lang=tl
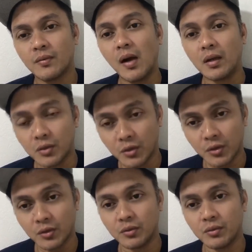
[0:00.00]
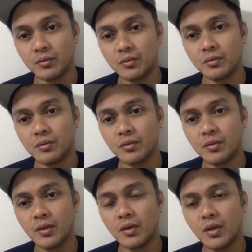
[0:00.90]
factor yon
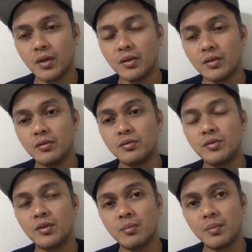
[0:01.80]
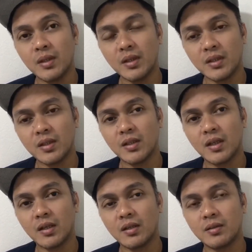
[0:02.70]
Yung durability
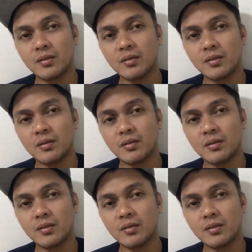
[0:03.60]
niya,